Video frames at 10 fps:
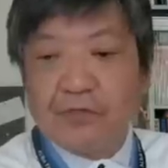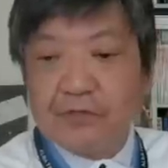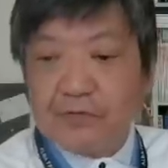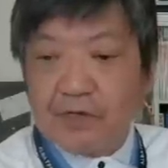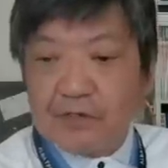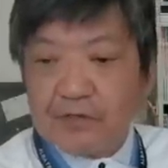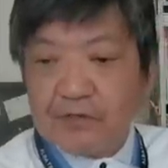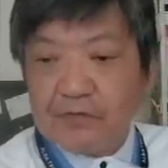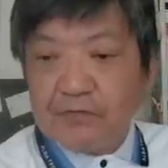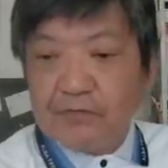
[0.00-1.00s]
実は昨
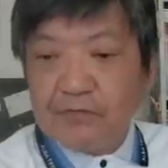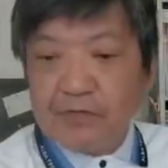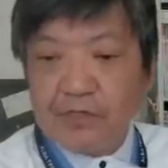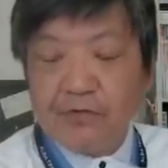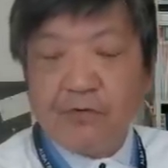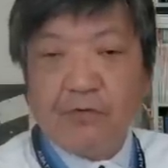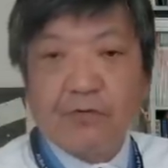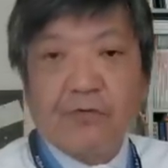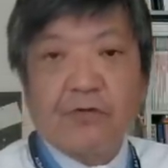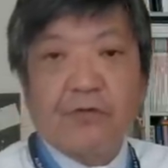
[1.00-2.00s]
日、
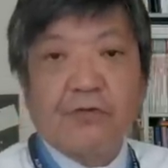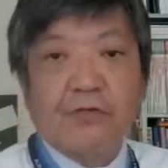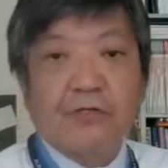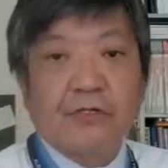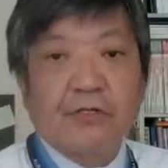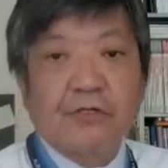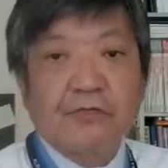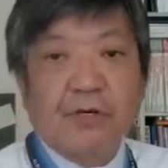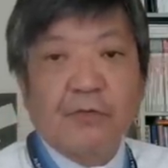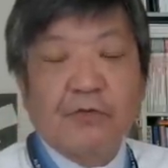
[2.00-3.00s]
おとといとですね
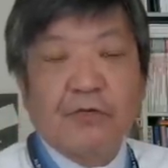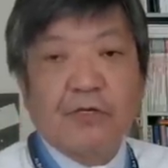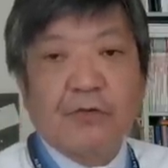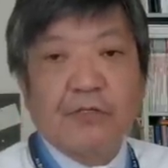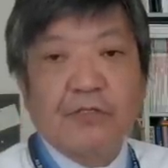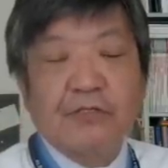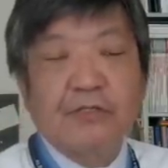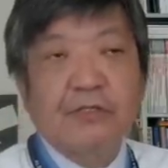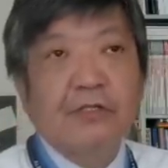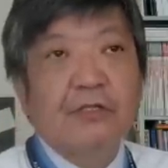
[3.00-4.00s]
熊本にいました、
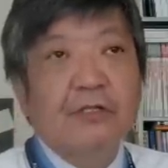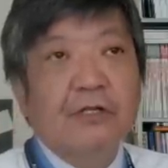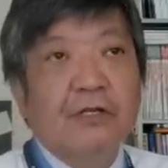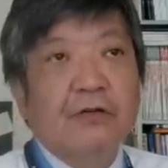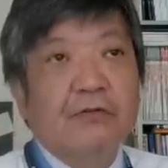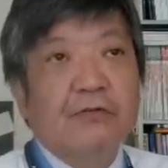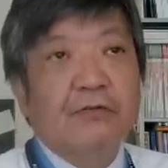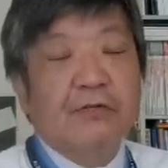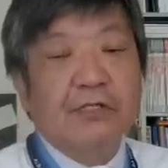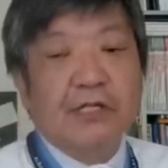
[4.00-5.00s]
えー、おと
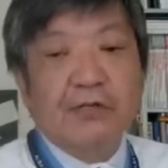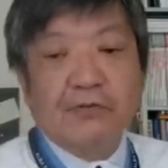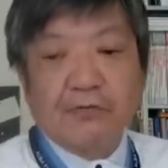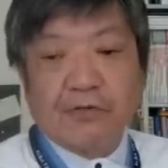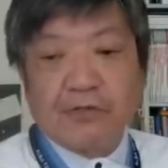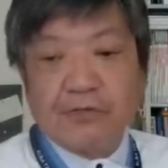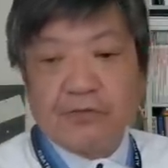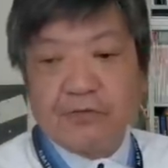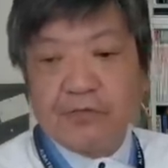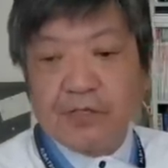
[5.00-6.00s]
とい、先おととい
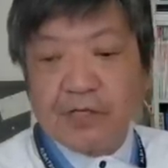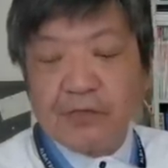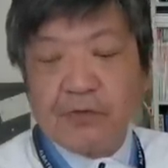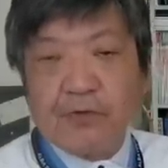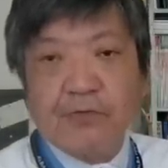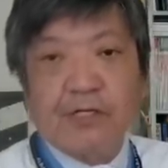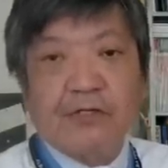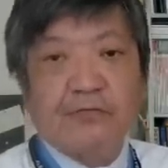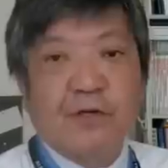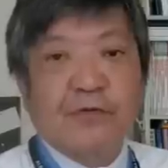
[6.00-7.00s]
16日月曜の夜か
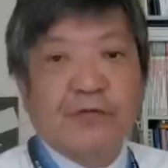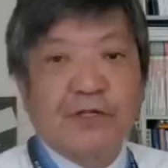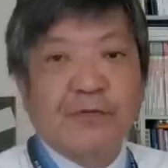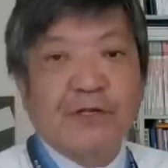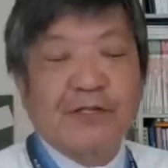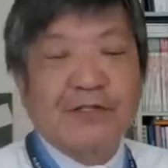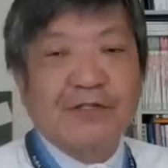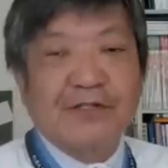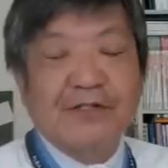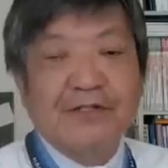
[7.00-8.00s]
ら熊本に行きましてで
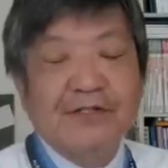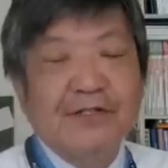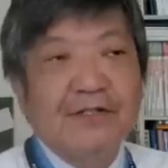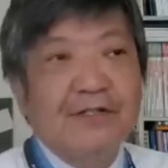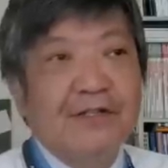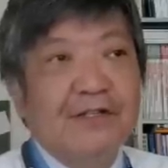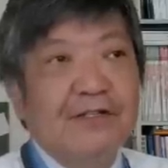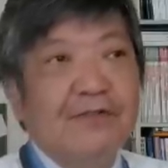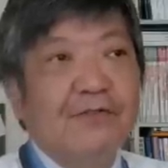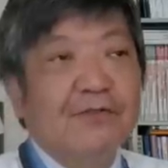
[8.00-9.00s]
すね、えー、昨
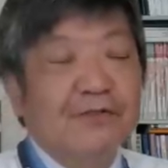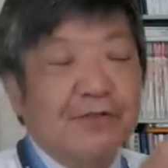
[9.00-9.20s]
日、おとと